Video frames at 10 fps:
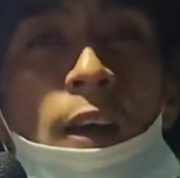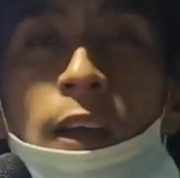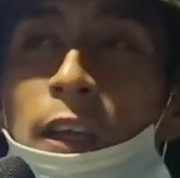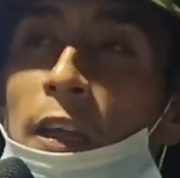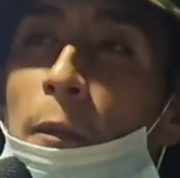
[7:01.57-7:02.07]

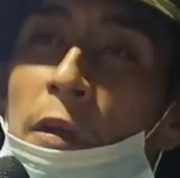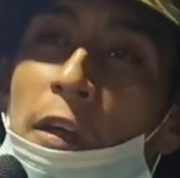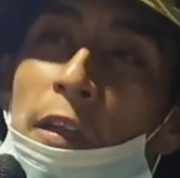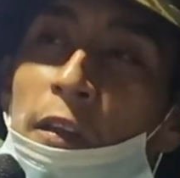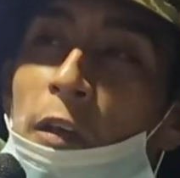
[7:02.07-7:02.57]
Y
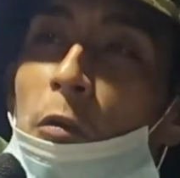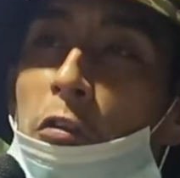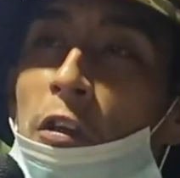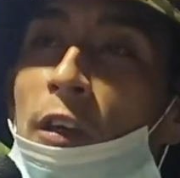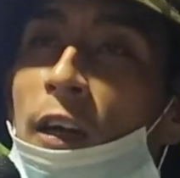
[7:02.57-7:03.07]
también tengo
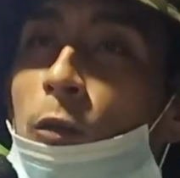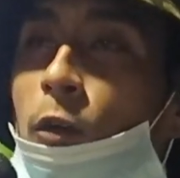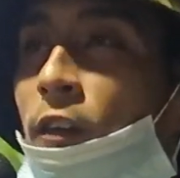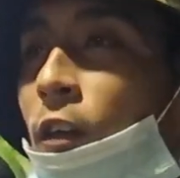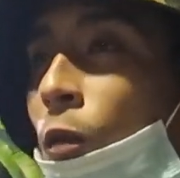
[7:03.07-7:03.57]
sí algo
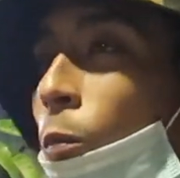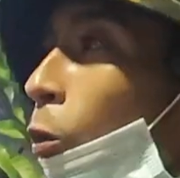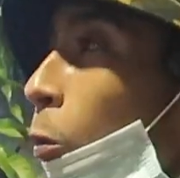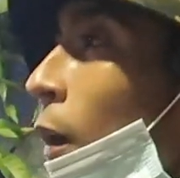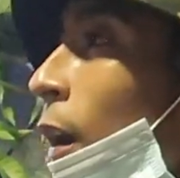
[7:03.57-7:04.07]
así como
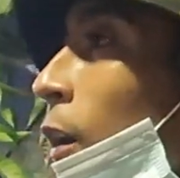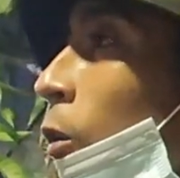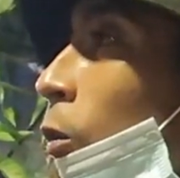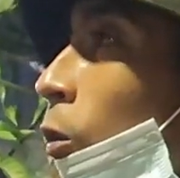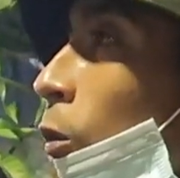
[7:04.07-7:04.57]

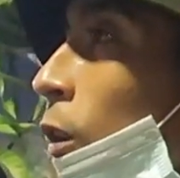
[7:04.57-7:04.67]
urbano